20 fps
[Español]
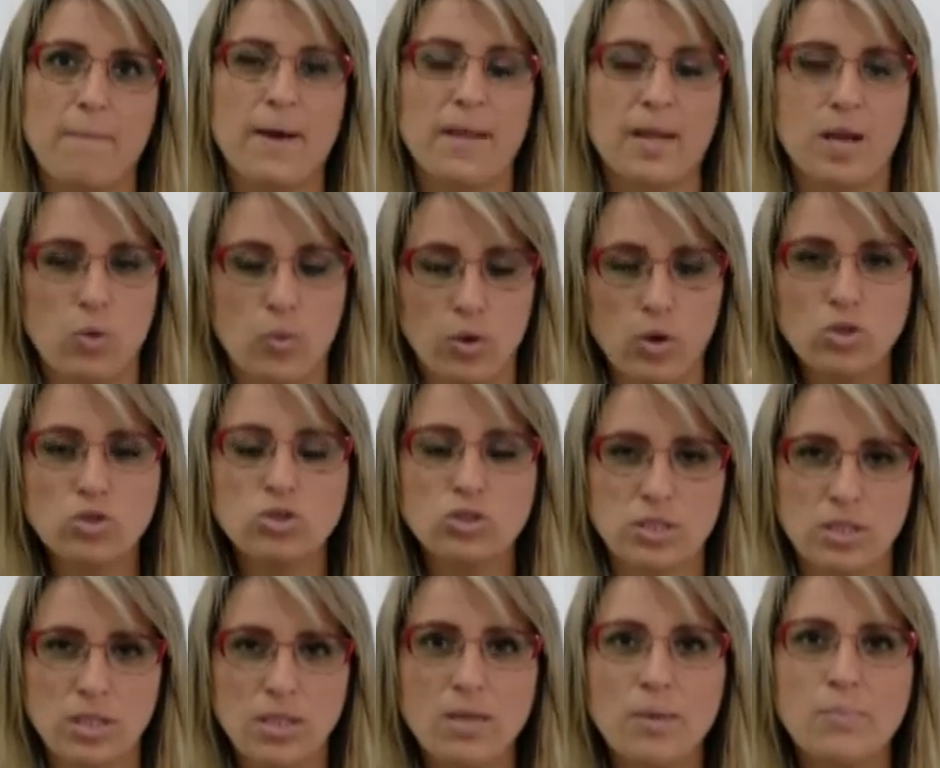para luego
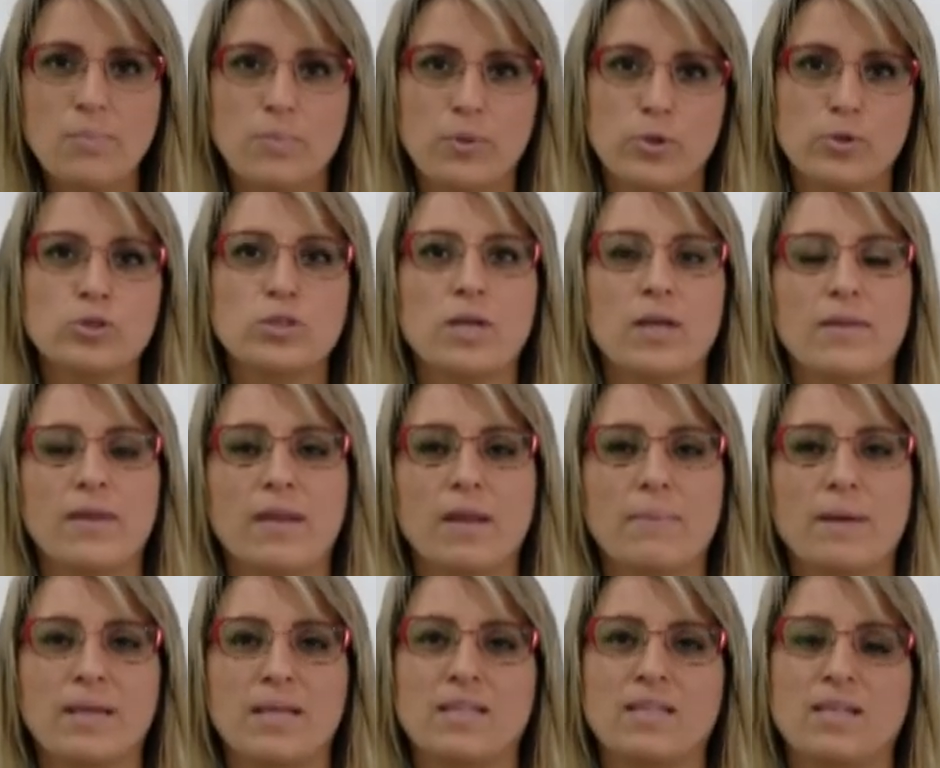sí proceder a
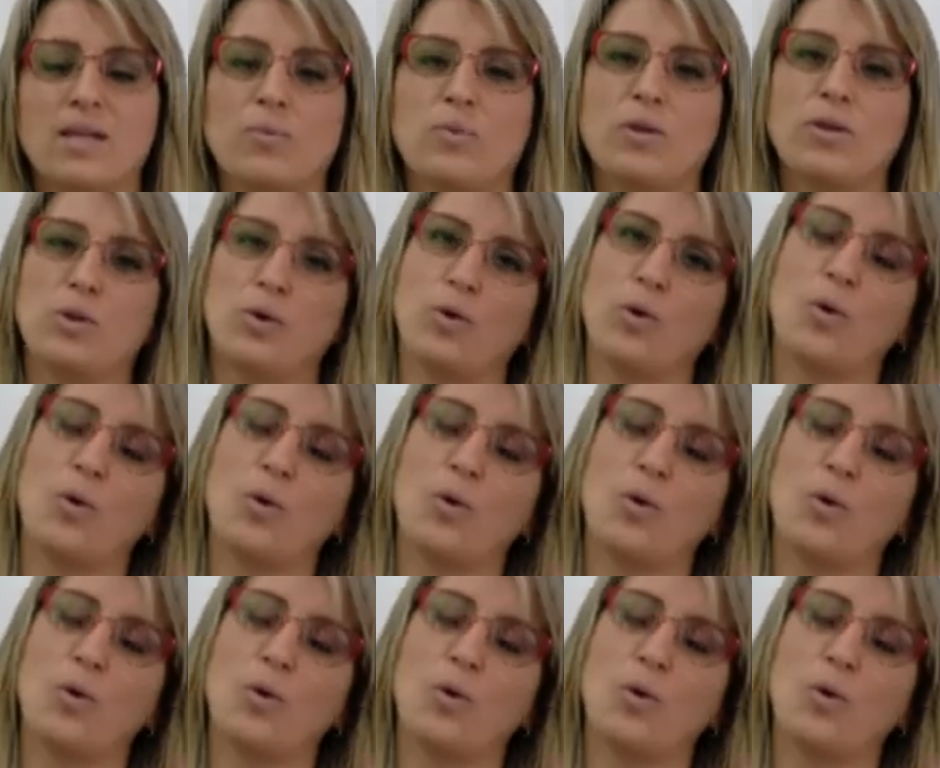maquillar nuestro